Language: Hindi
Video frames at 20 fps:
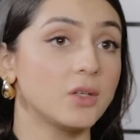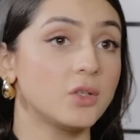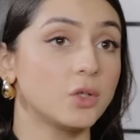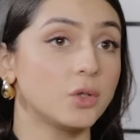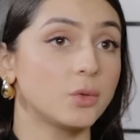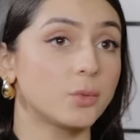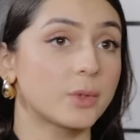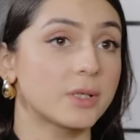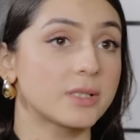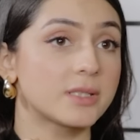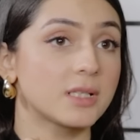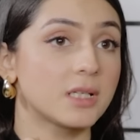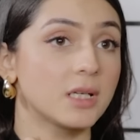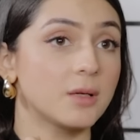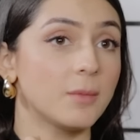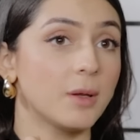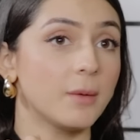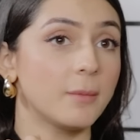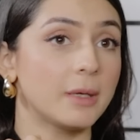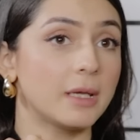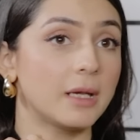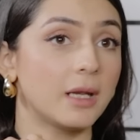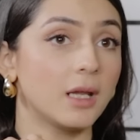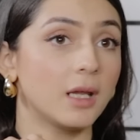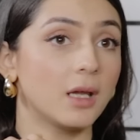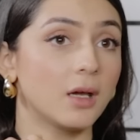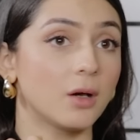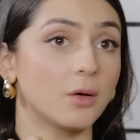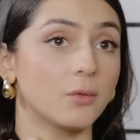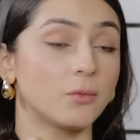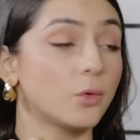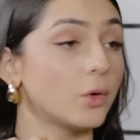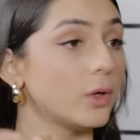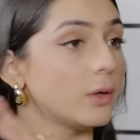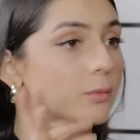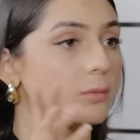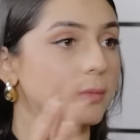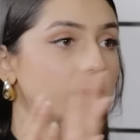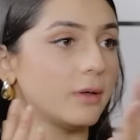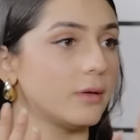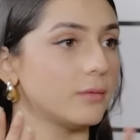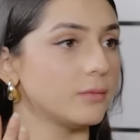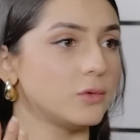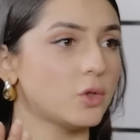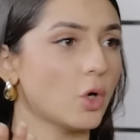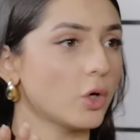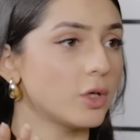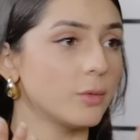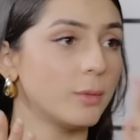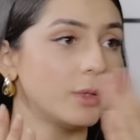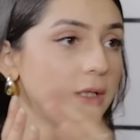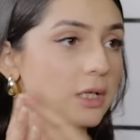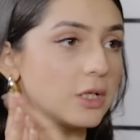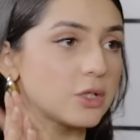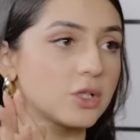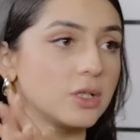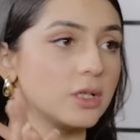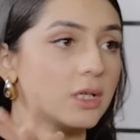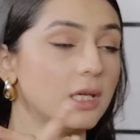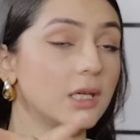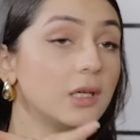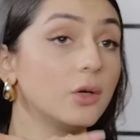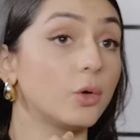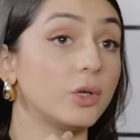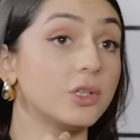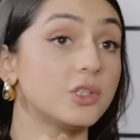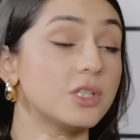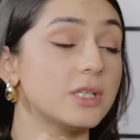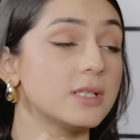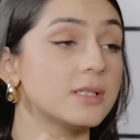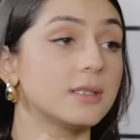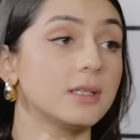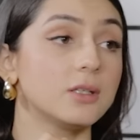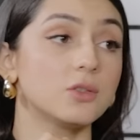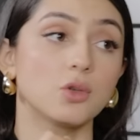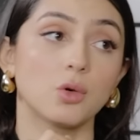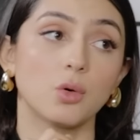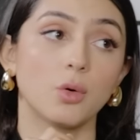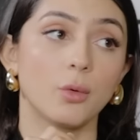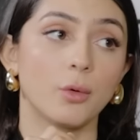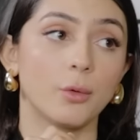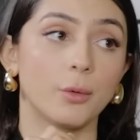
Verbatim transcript: यूनिवर्सिटी में मेरे वो डॉक्यूमेंटेशन की ही कोई चीज़ थी जो